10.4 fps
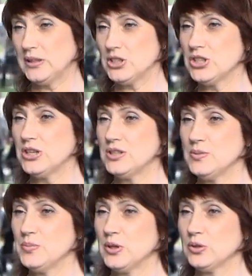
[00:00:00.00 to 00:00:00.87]

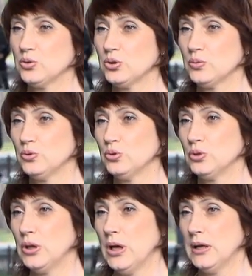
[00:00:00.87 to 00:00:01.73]
Ночные температуры
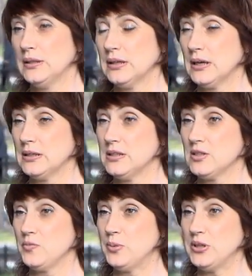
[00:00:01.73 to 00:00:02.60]
будут
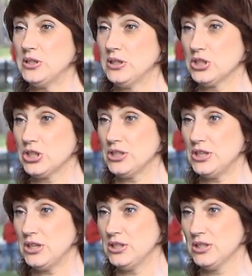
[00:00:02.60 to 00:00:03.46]
находиться в пределах
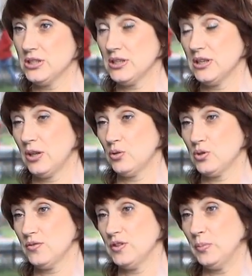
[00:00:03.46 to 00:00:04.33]
6-11
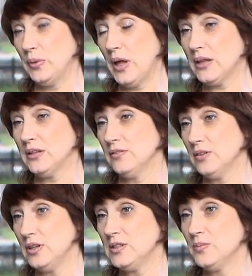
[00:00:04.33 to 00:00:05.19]
градусов тепла,
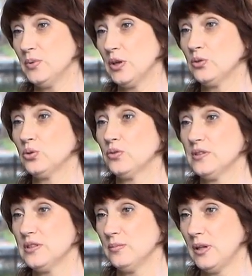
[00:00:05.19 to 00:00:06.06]
дневные температуры
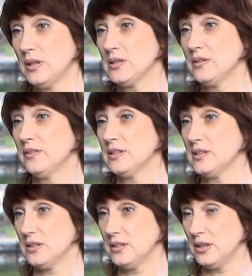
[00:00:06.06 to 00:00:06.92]

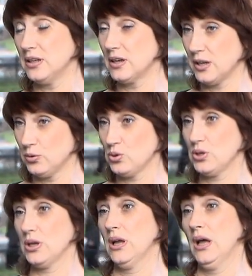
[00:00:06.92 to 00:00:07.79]
18-23
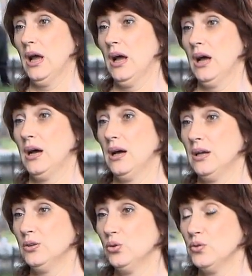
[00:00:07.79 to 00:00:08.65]
градуса.
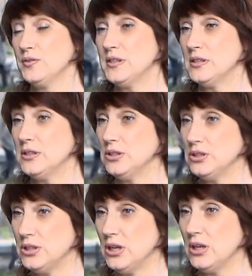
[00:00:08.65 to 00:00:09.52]
А, но в
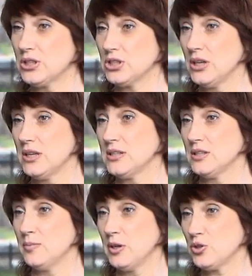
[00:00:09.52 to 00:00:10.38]
середине недели
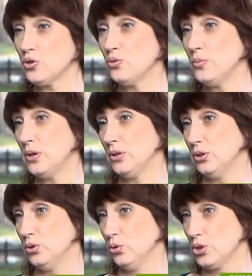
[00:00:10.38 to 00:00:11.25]
ожидается небольшой
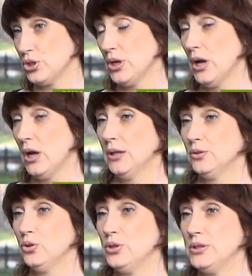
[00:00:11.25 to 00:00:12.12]
умеренный дождь.
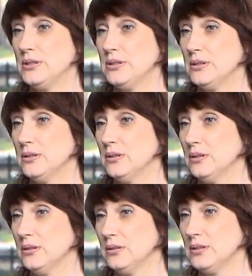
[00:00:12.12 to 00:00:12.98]
То есть
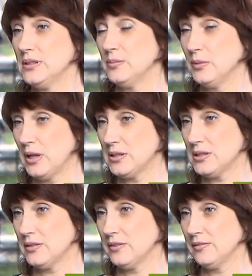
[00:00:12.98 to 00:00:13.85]

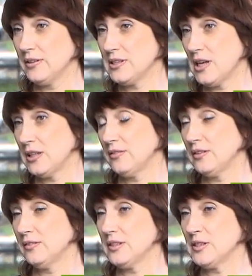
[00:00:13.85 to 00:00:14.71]
17, э,
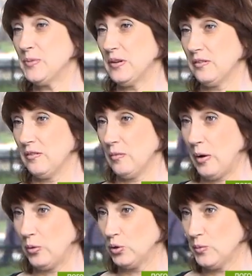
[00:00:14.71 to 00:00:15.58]
20 и
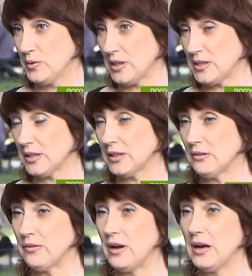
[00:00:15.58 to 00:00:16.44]
21 погода без
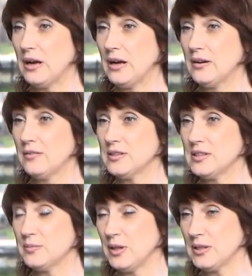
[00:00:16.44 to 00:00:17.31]
осадков, а
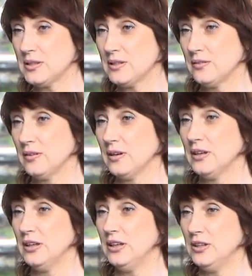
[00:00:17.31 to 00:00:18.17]
18
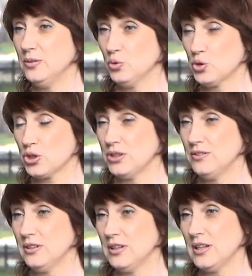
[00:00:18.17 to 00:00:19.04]
и немножко
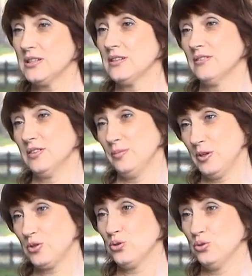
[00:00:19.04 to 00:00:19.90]
19 небольшой